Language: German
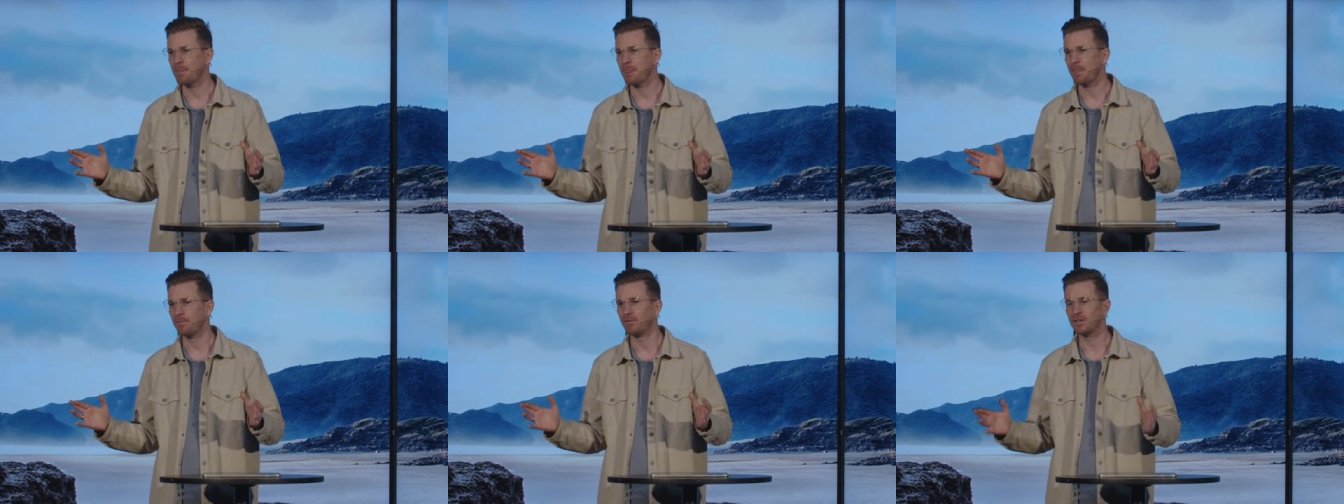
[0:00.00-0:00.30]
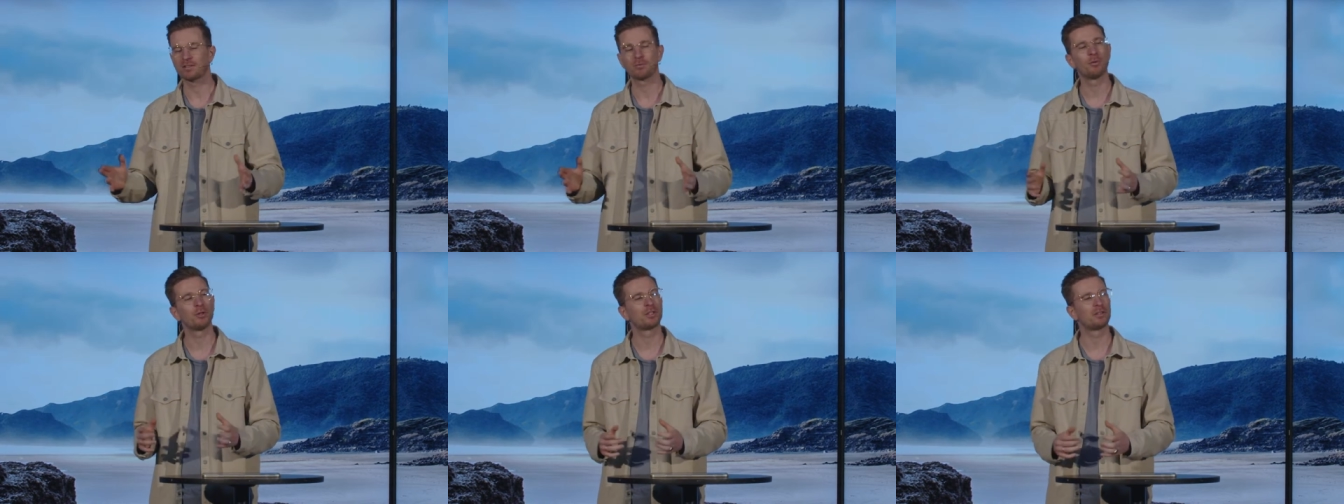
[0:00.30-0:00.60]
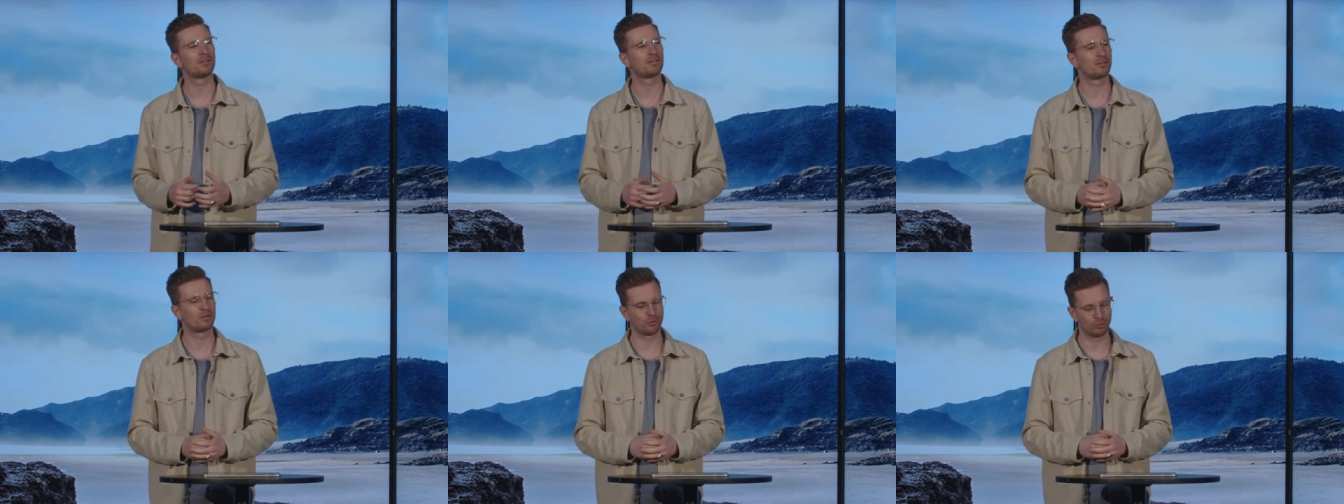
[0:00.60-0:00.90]
Was
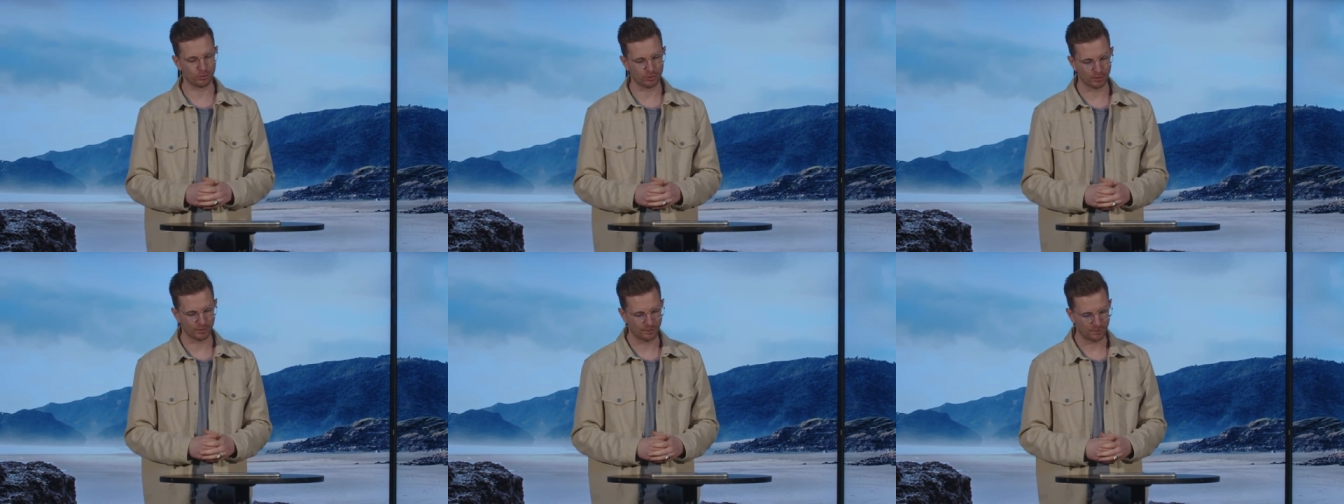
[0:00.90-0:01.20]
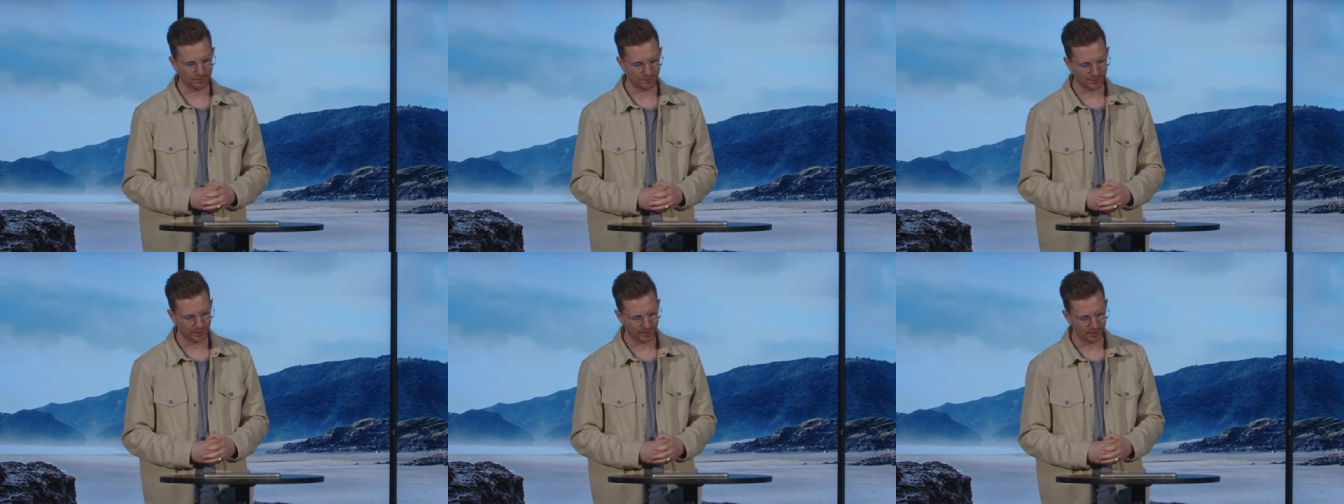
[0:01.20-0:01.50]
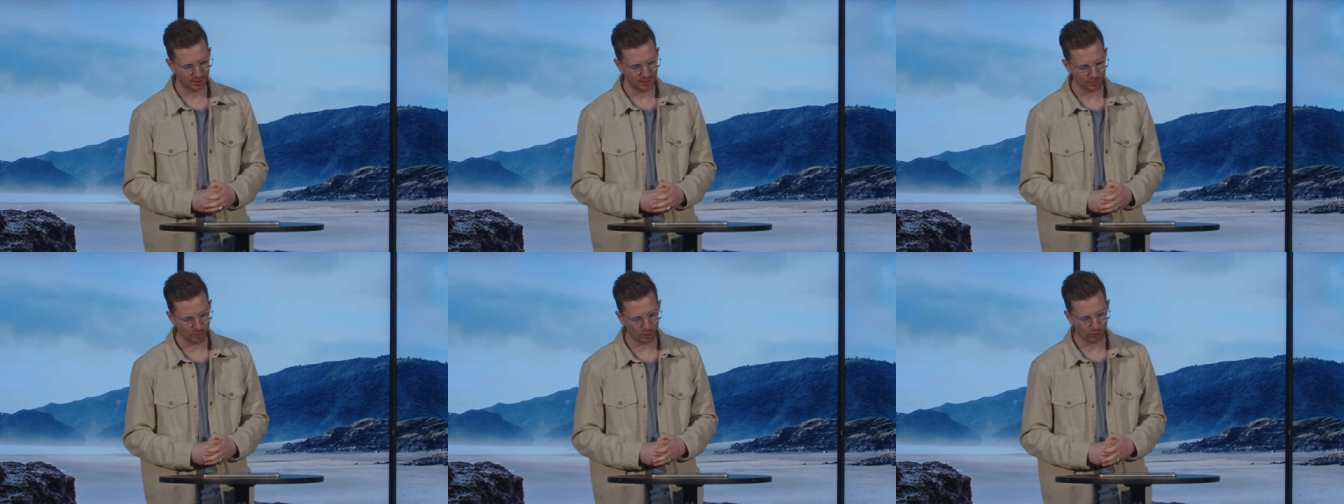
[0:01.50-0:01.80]
möchtest du
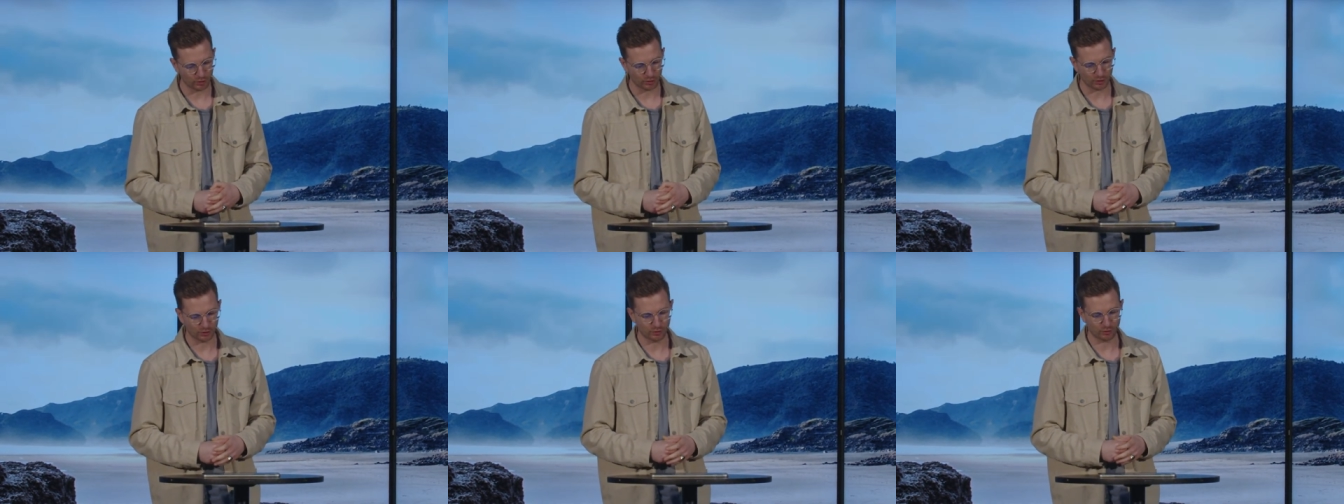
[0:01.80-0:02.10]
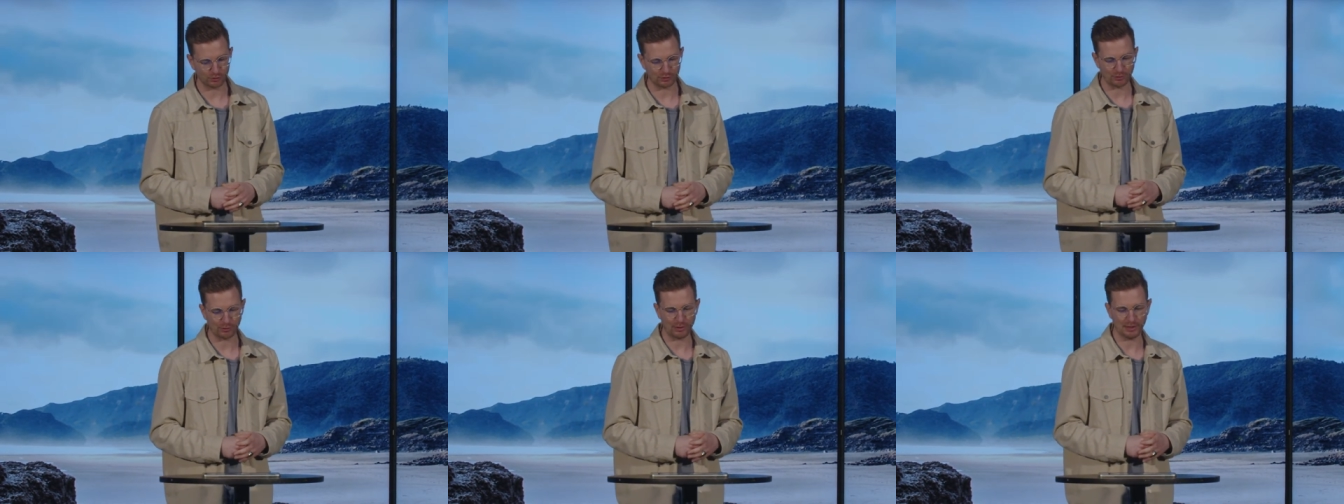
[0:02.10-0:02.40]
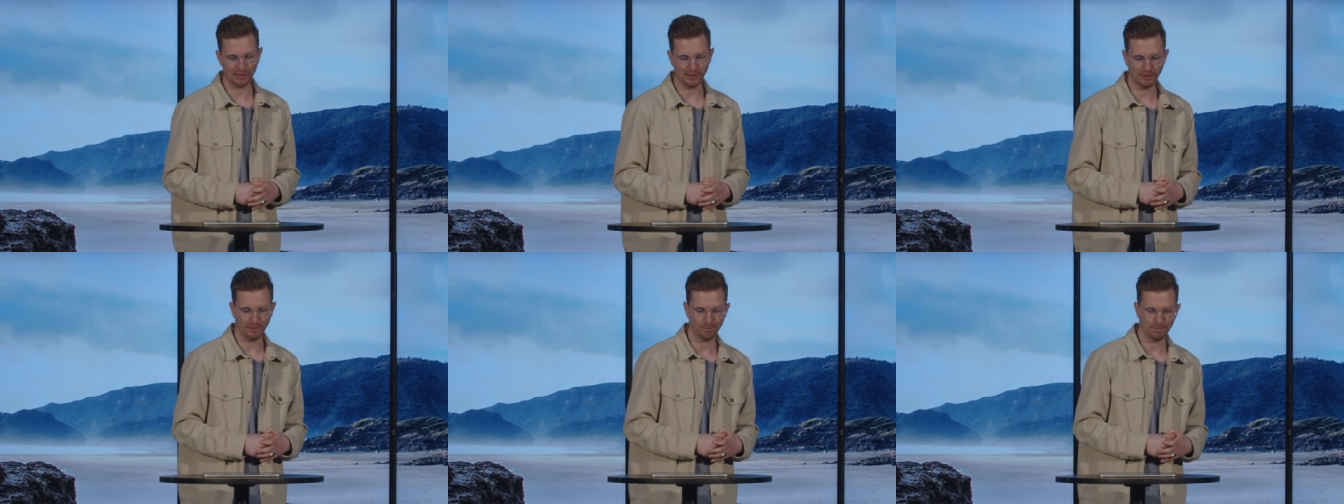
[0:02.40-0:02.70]
immer unter
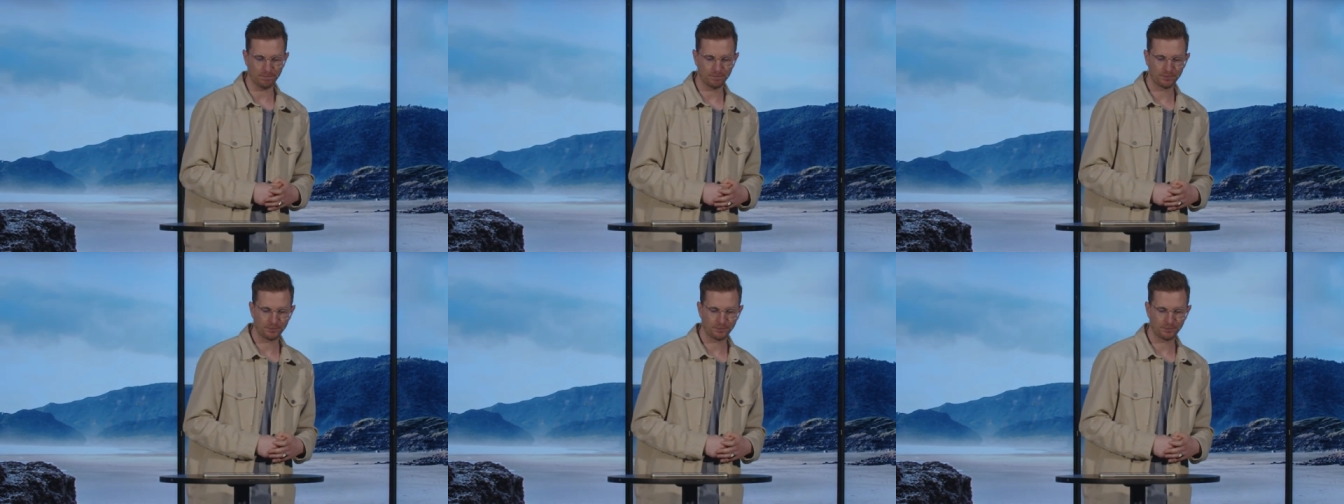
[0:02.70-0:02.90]
Kontrolle haben?